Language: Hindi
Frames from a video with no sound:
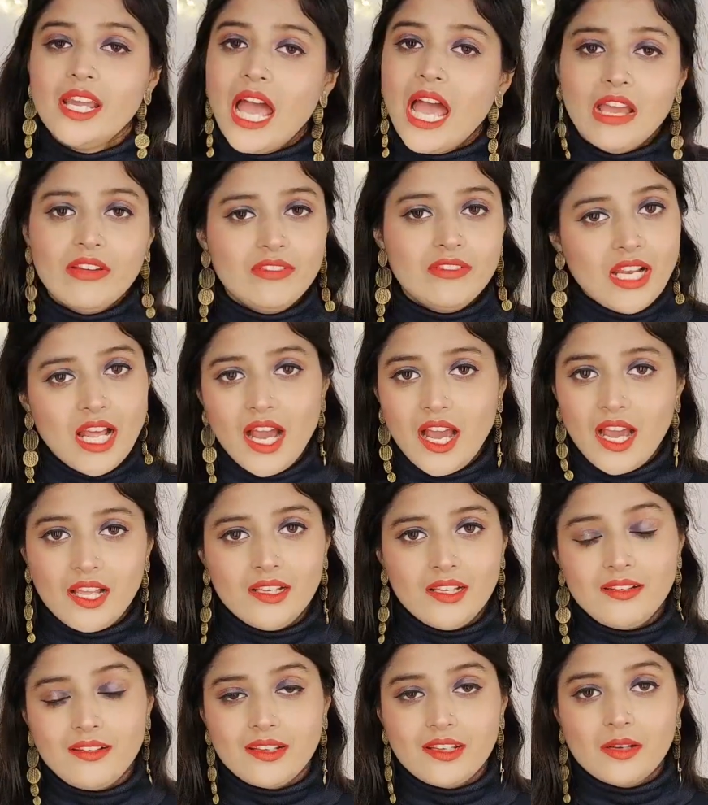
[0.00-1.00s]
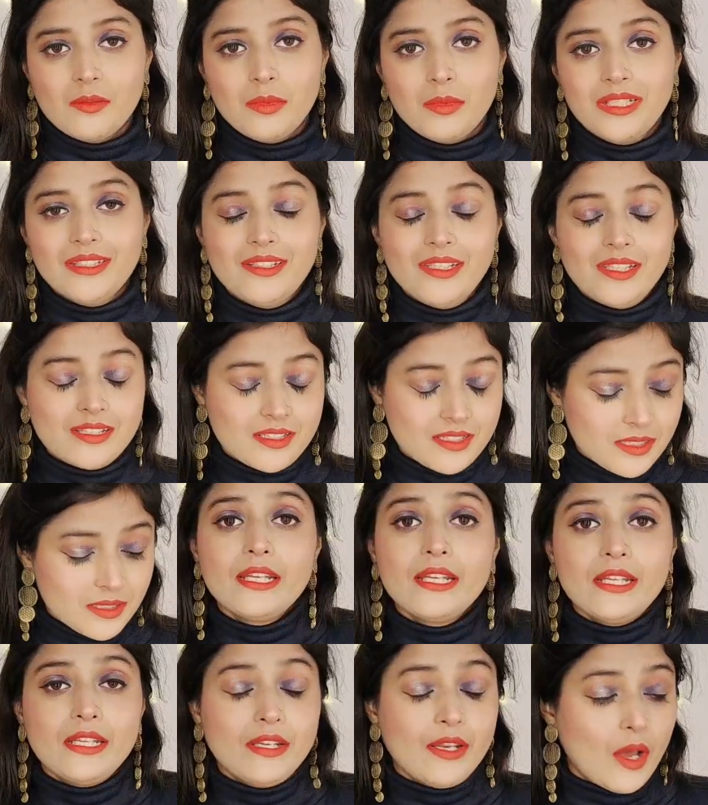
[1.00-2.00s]
आई विल हाईली रिकमेंड दिस
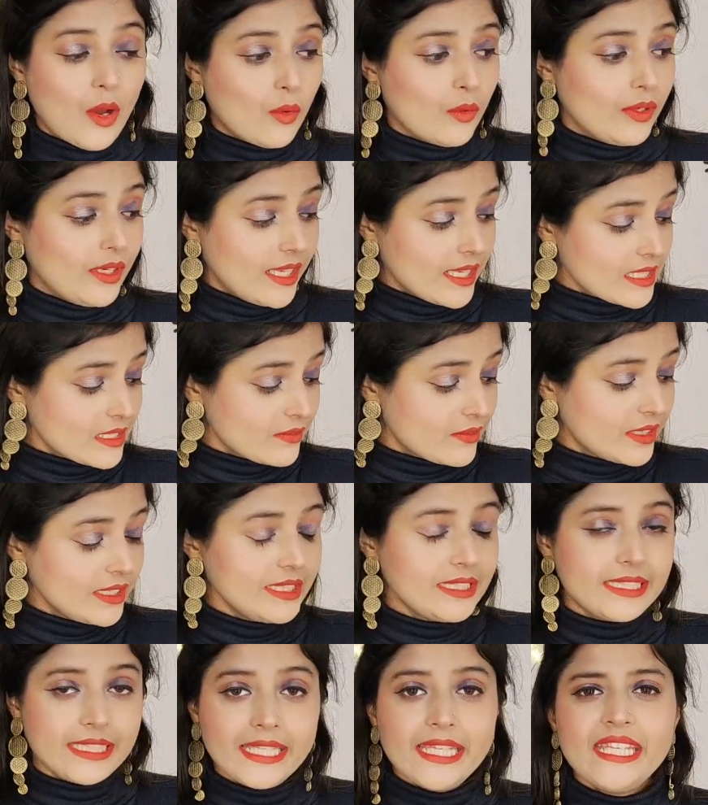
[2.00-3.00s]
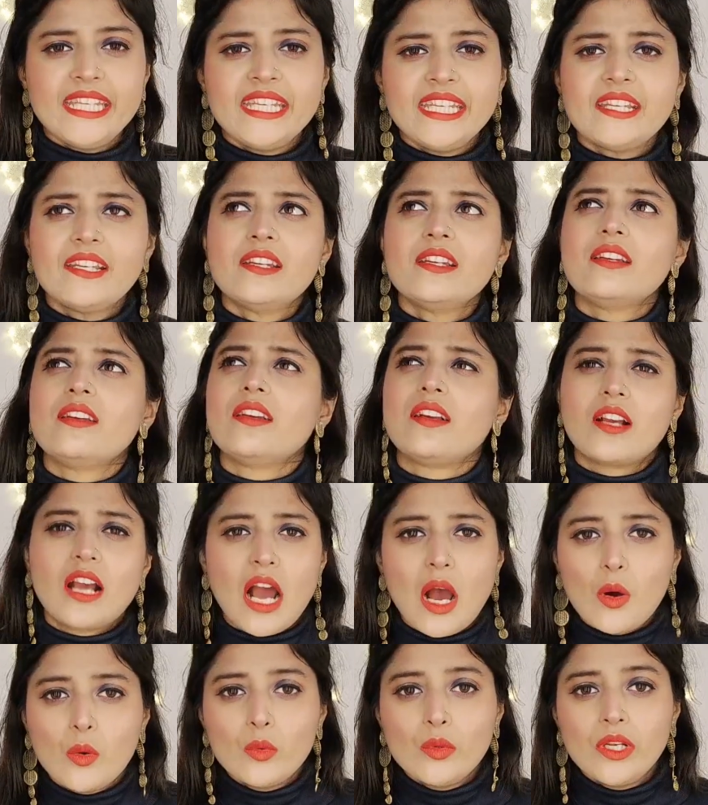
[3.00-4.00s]
नाउ नेक्स्ट वन ये एक
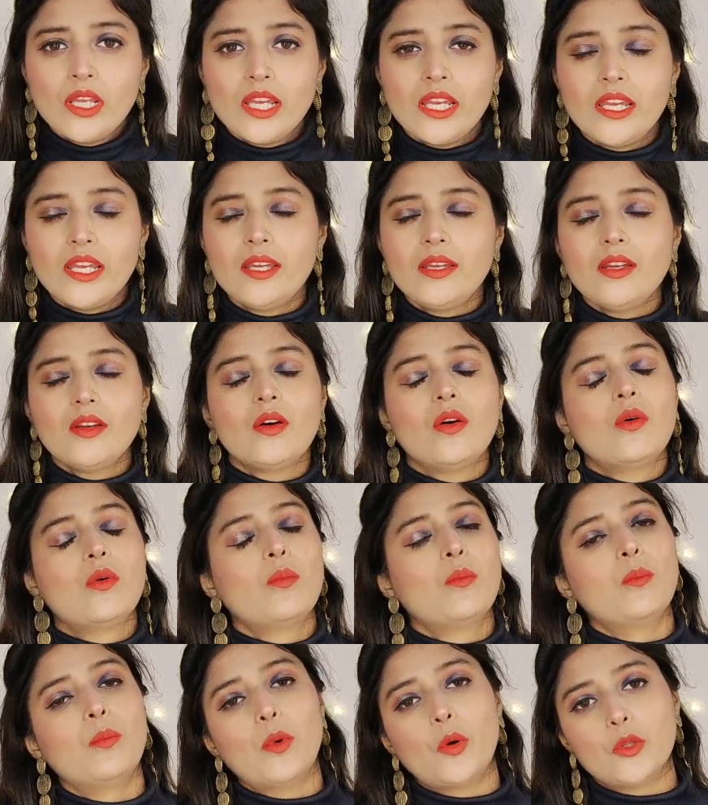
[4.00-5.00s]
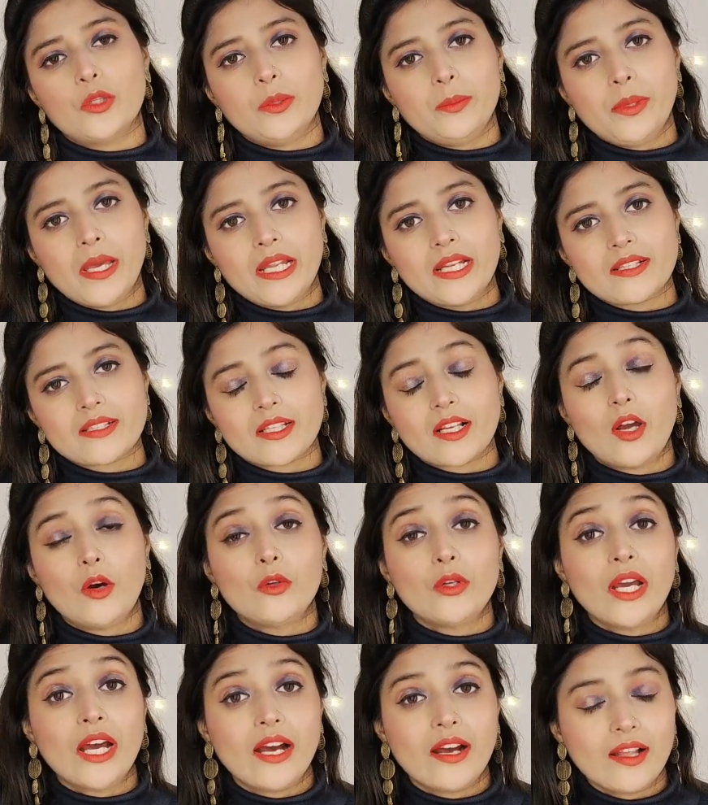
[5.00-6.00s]
गाउन है बहुत ही प्यारा सा
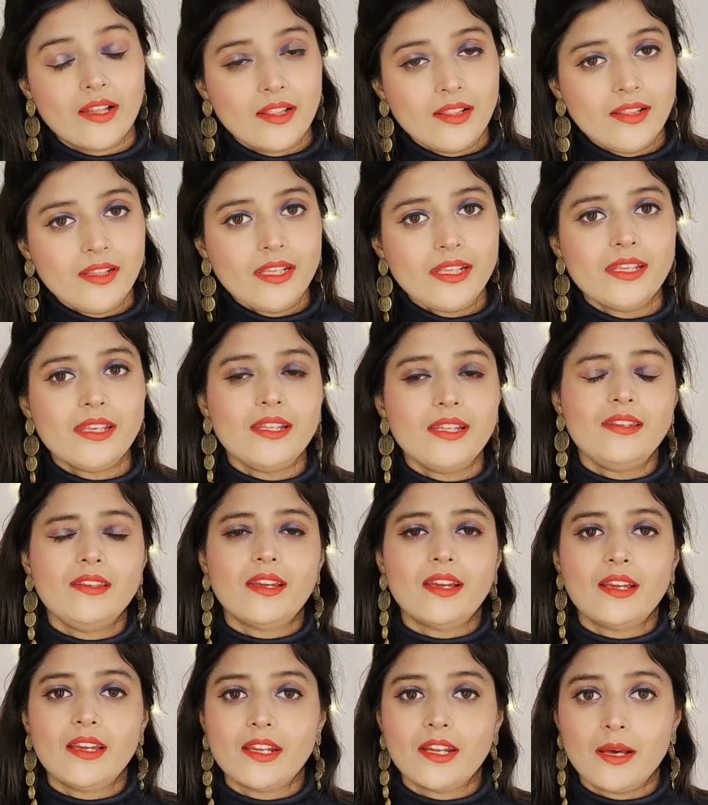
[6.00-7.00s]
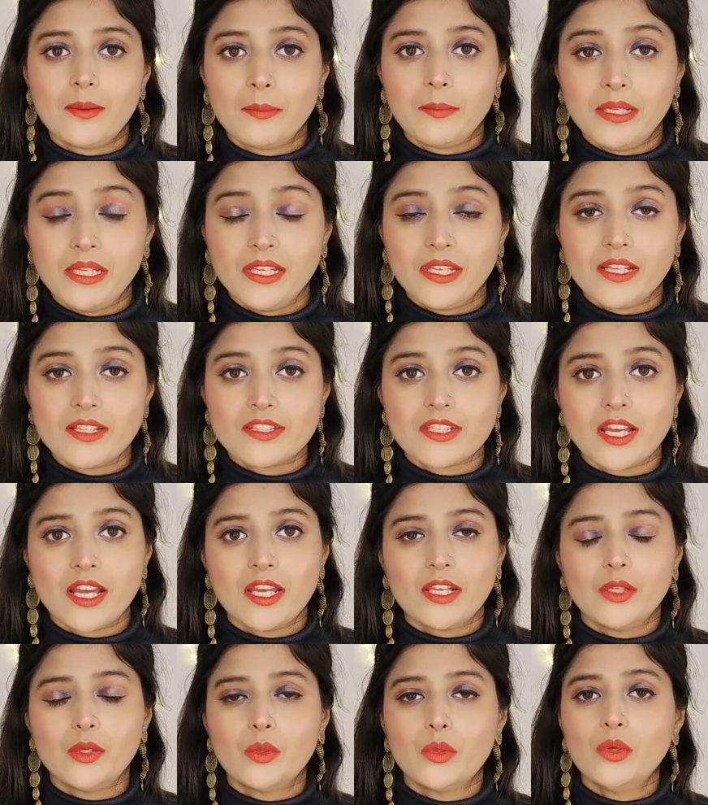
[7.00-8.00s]
गाउन है हल्दी के लिए अगर आप लेना
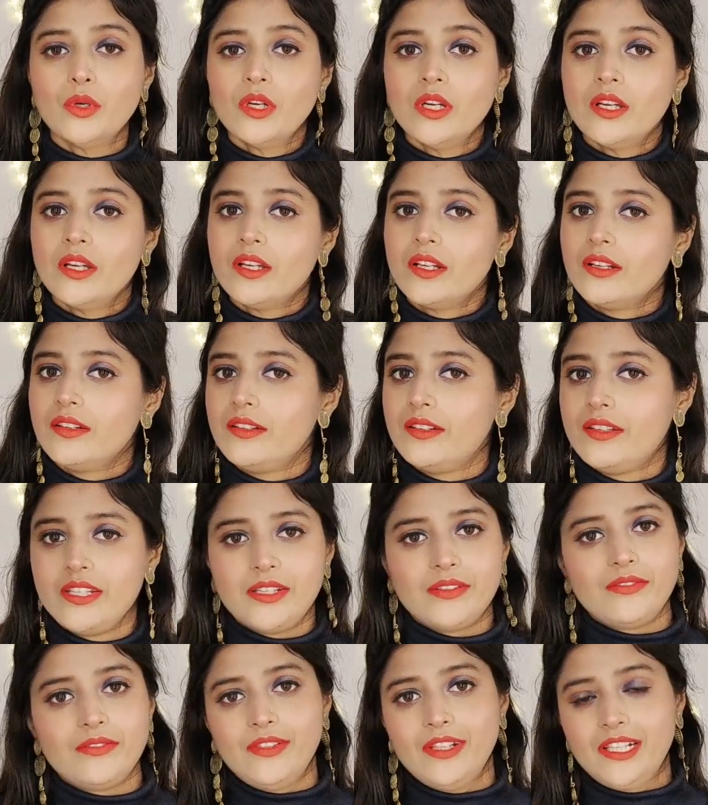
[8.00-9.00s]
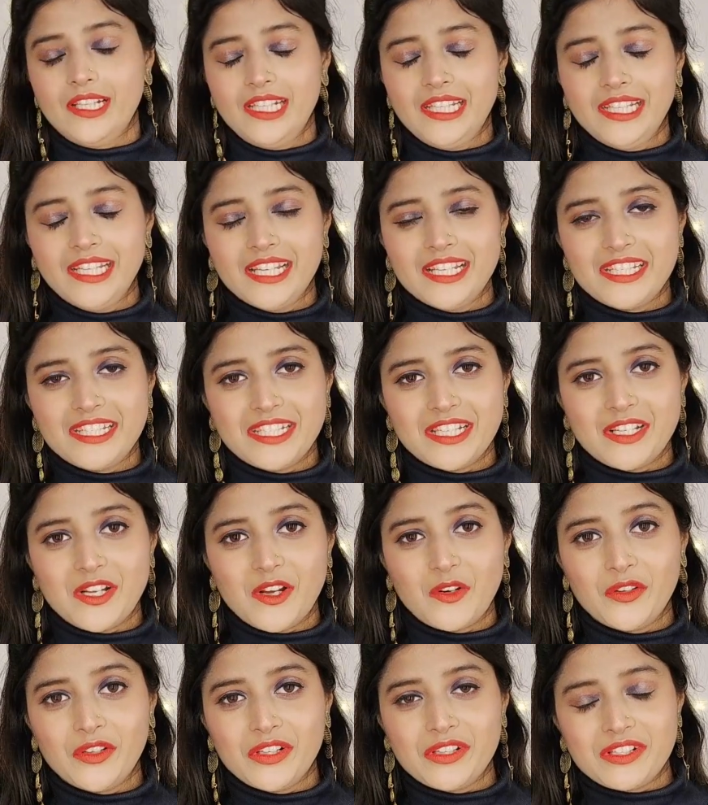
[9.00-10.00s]
चाह रहे हो डेफिनेटली गैस
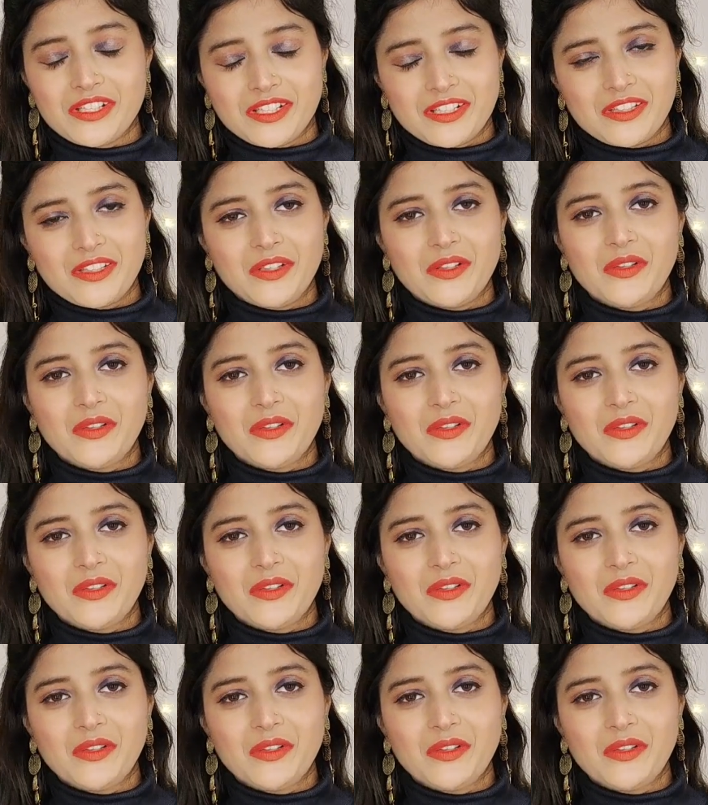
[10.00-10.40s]
चेकआउट कर सकते